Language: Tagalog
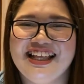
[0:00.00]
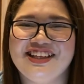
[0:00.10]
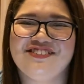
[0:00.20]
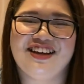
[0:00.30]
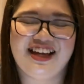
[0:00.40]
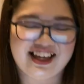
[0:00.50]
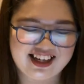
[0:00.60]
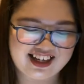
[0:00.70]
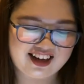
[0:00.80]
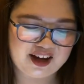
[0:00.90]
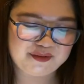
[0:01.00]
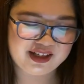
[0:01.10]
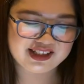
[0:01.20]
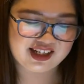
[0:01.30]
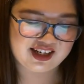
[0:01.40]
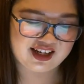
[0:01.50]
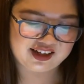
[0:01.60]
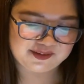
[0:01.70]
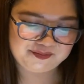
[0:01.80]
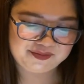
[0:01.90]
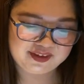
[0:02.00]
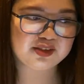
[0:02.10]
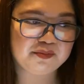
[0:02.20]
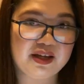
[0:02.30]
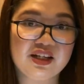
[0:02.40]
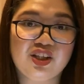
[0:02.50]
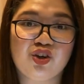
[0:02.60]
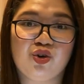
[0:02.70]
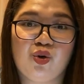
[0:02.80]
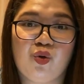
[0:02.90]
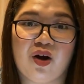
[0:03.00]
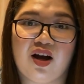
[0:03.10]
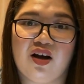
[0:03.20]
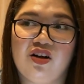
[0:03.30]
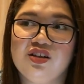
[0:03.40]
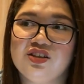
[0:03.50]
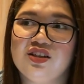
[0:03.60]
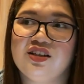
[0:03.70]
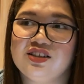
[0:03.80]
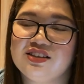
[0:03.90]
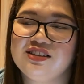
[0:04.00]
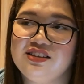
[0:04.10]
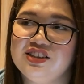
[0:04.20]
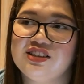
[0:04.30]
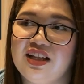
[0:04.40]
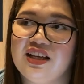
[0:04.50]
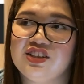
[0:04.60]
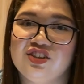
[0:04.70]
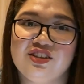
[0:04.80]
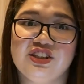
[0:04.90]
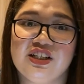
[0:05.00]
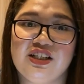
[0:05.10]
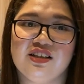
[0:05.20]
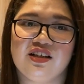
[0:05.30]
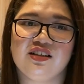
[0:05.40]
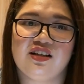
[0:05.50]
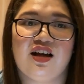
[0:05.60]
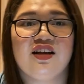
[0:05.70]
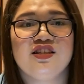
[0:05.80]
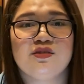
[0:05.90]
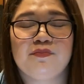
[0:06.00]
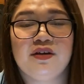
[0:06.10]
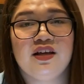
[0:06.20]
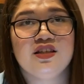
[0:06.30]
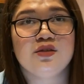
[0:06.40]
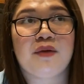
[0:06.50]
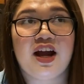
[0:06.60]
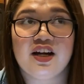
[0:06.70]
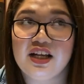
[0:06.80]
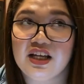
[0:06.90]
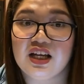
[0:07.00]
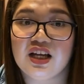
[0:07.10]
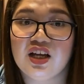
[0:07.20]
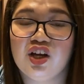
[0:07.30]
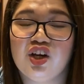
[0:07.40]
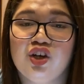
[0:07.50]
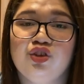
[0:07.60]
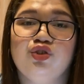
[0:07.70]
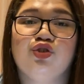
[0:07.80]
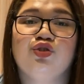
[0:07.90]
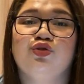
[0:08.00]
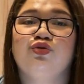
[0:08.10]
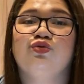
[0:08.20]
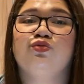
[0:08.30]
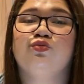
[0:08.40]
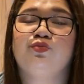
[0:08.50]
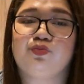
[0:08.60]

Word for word: diba? Ang amazing lang. Benedict Kua, also just like Janina, ang ins inspiring nung